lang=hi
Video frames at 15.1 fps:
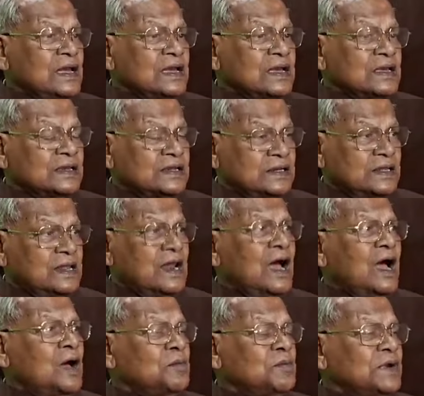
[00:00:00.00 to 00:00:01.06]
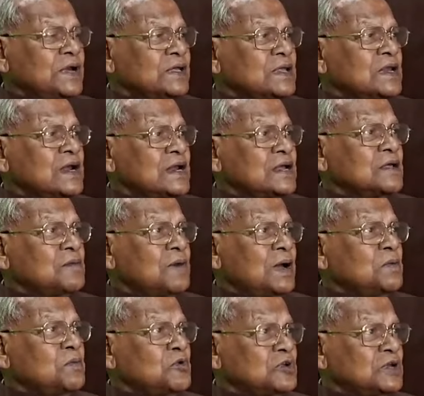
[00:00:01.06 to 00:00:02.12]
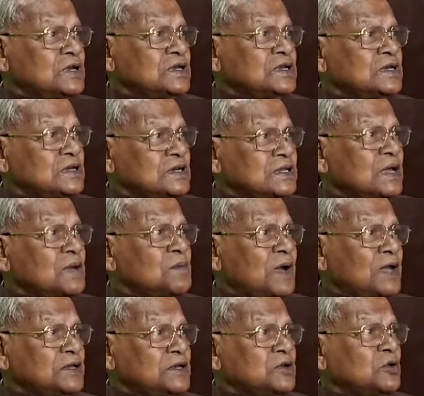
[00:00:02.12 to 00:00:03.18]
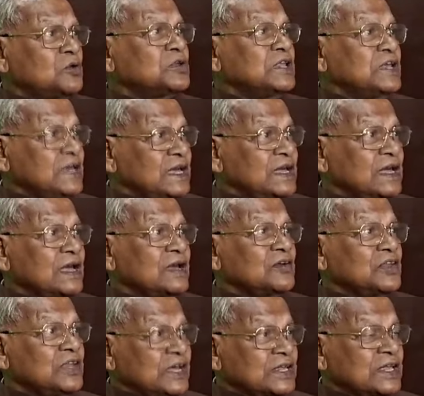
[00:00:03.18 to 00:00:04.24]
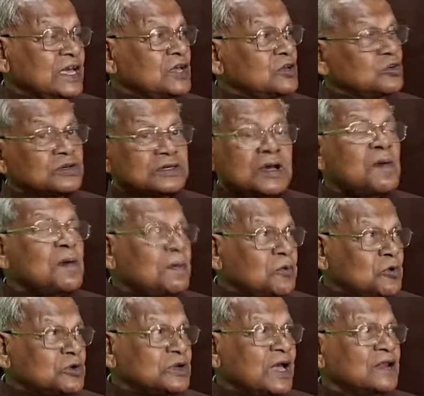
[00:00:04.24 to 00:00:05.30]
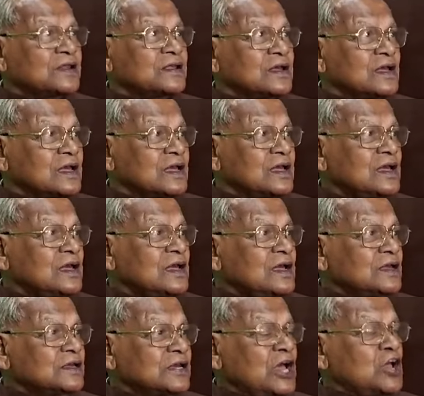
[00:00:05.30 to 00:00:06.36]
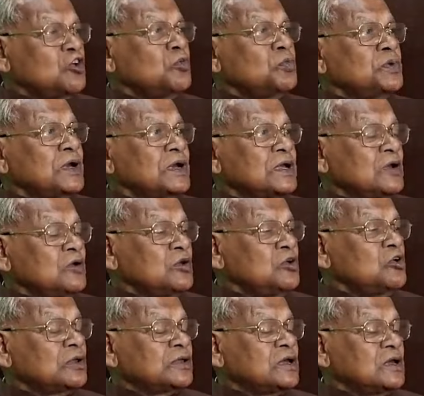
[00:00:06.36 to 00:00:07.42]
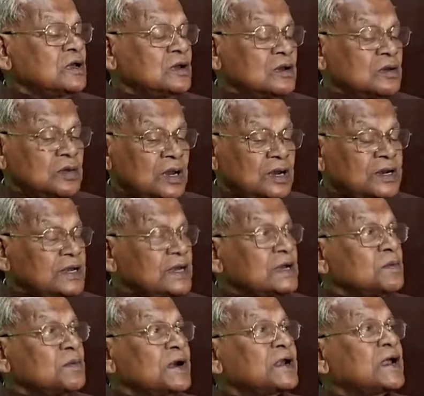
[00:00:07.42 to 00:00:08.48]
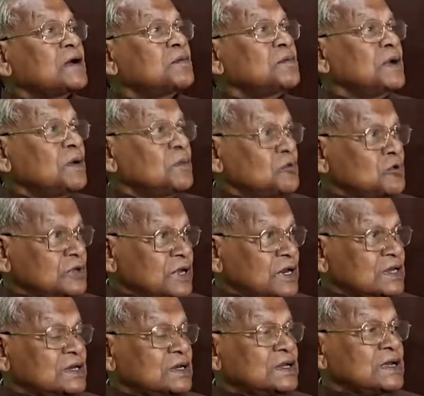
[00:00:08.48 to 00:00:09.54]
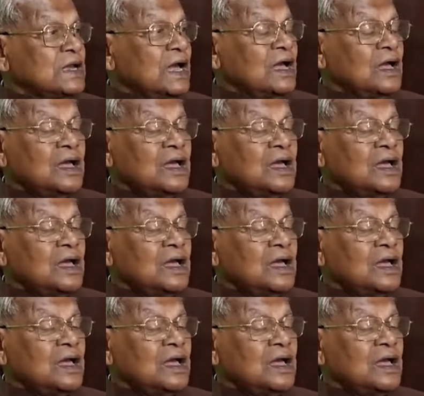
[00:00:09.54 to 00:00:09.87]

कि जितना अहमियत नरेंद्र भाई मोदी जी जीतन मांझी को दिए हैं देते हैं जो सब आप लोग जानते हैं चाहे यूपीए की यूनिवर्सिटी एन की बैठक में हमको तरजीह दिया